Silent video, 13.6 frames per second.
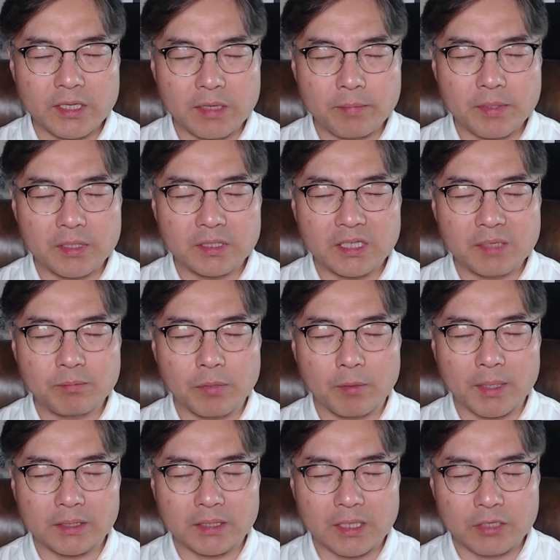예배를 기뻐
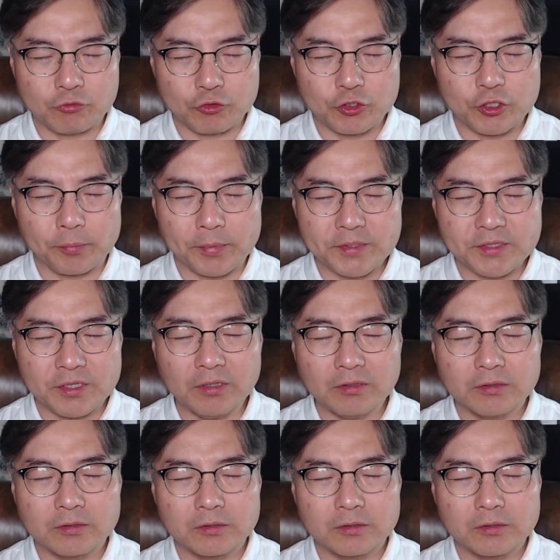받아 주시옵소서